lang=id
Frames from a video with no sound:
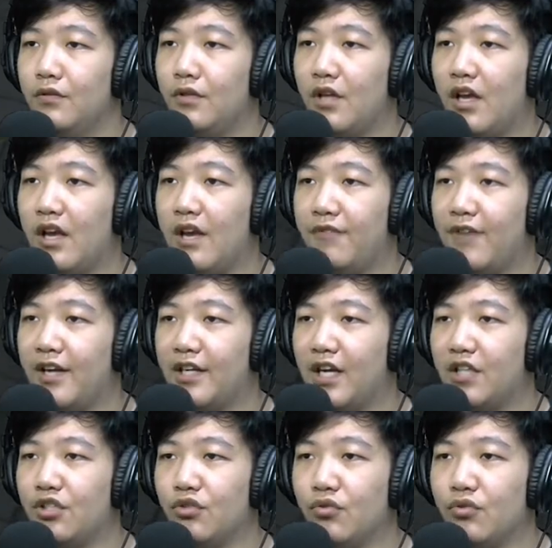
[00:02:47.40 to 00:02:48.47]
If I
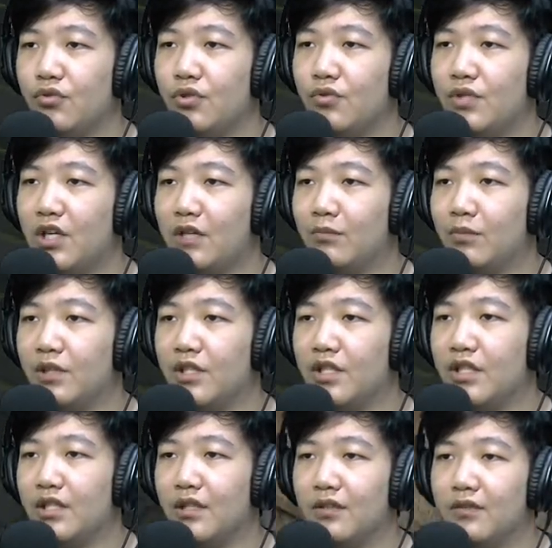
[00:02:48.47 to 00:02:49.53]
catch you, do you not
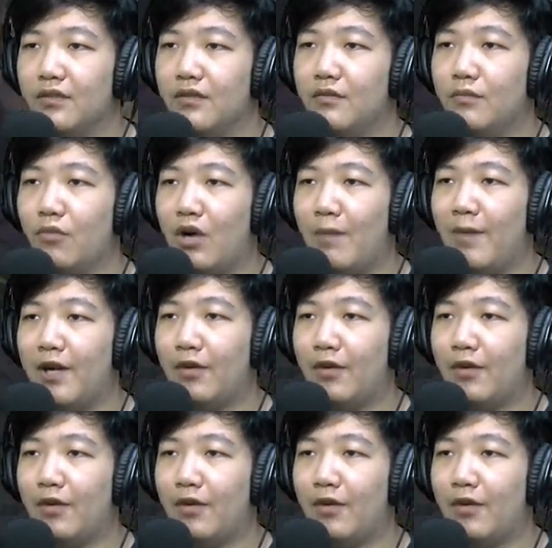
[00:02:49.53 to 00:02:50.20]
leave? Ngapain lu?